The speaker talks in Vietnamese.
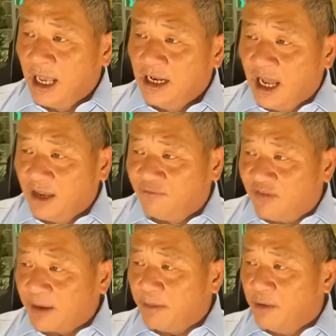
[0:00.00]
Lời
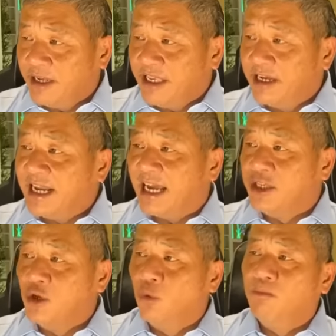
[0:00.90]
phát biểu này diễn ra
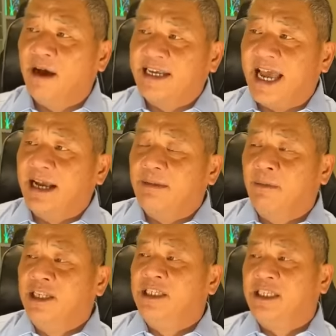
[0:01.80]
giữa lúc mà các
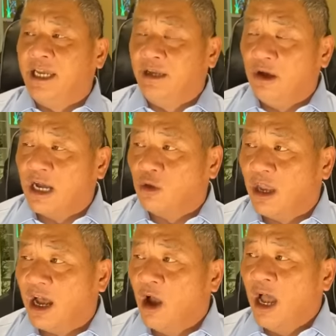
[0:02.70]
binh sĩ à, thì
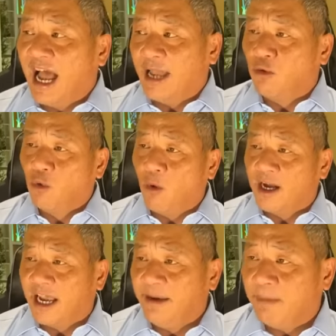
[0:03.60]
à, Hải quân Hoa
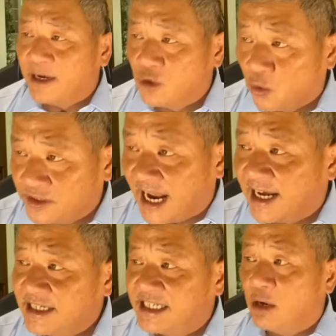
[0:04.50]
Kỳ mặc đồ
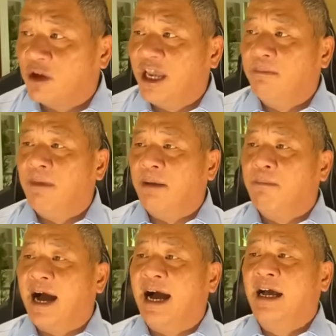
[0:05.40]
trắng sau khi mà
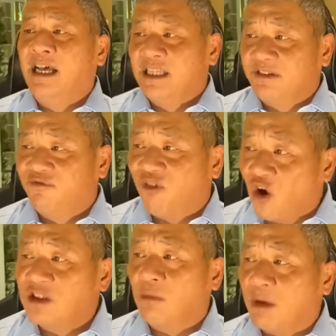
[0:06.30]
bà
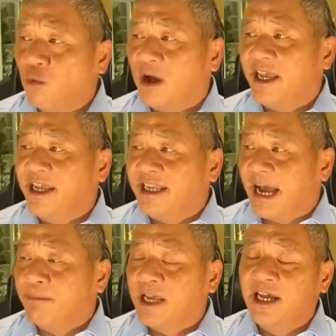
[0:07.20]
Phó Tổng thống Hoa Kỳ
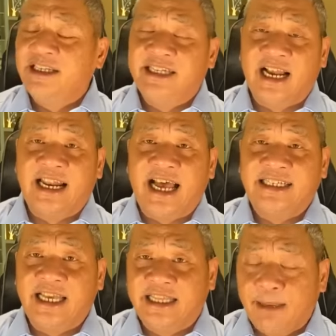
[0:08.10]
cam kết rằng là
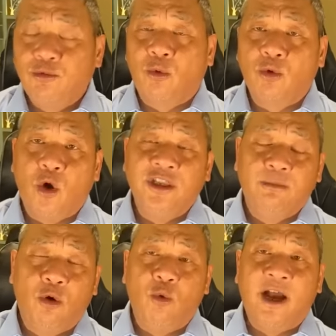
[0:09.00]
sẽ tiếp tục có
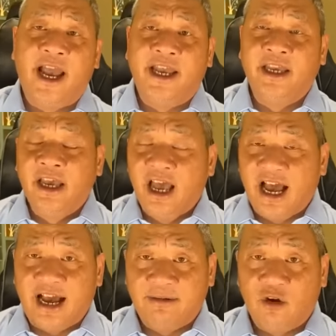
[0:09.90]
những mối quan hệ
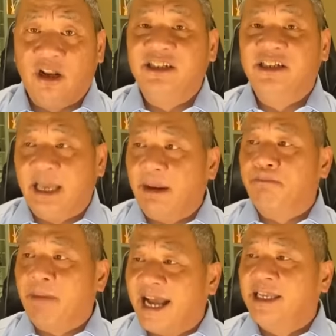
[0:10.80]
à, được xem là
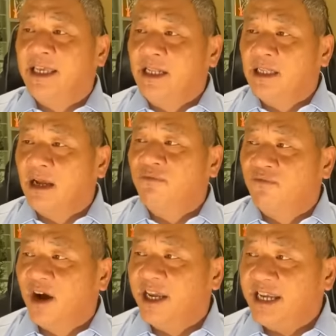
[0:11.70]
bán chính thức
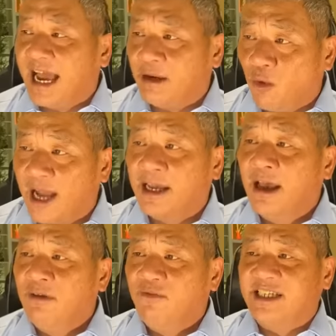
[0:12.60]
với Đài Loan
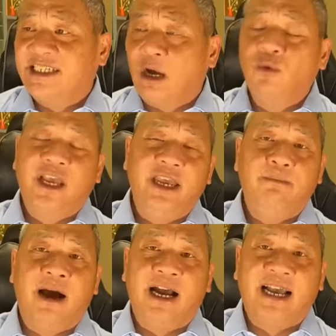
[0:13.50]
và sau khi
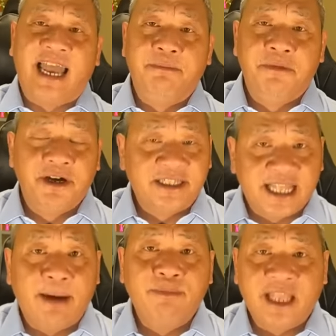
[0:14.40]
mà ngày
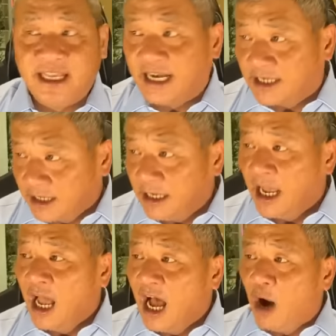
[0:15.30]
18 tây tháng 9,
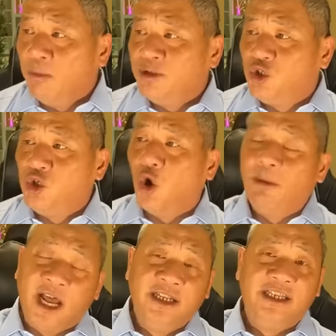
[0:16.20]
ông Joe
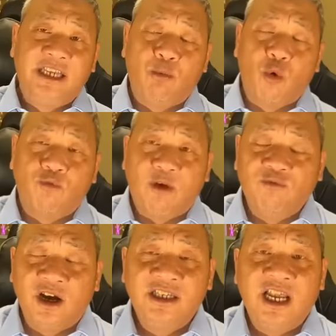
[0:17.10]
Biden trong cuộc phỏng
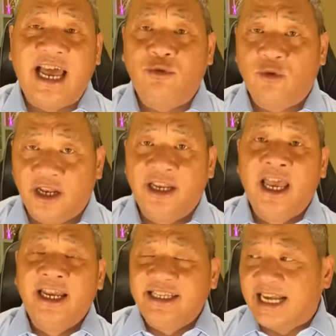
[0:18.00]
vấn trên đài truyền hình
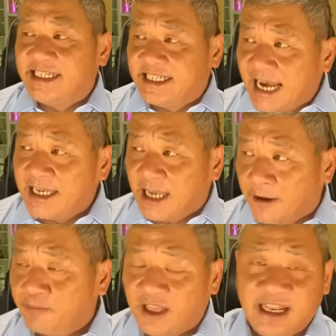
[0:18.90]
đã xác
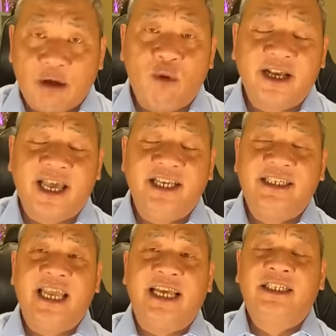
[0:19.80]
nhận là Hoa Kỳ
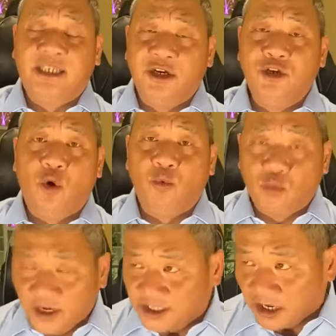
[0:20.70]
sẽ sử dụng
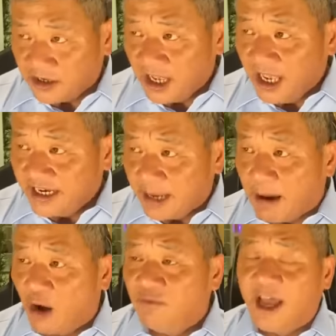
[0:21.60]
quân sự để
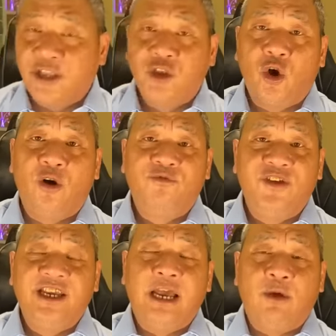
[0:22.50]
bảo vệ cho
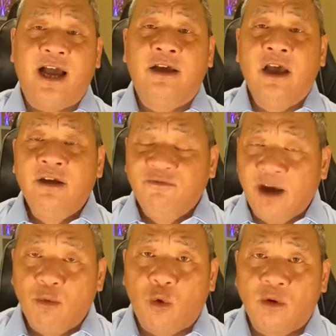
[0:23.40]
phía Đài Loan
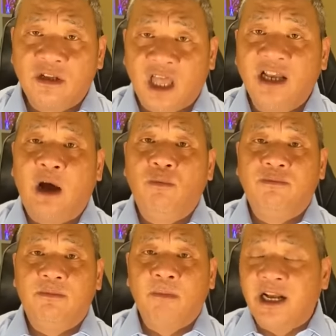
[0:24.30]
với một cuộc tấn công
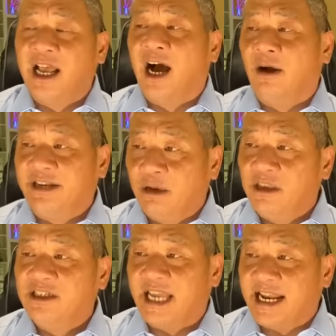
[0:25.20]
bất ngờ nếu
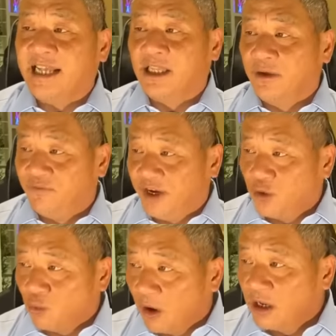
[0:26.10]
như xảy ra từ phía
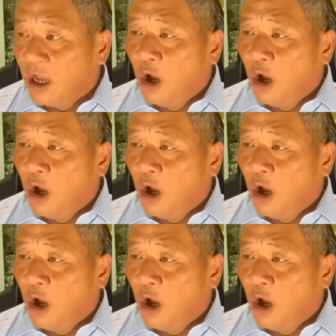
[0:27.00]
Trung Quốc.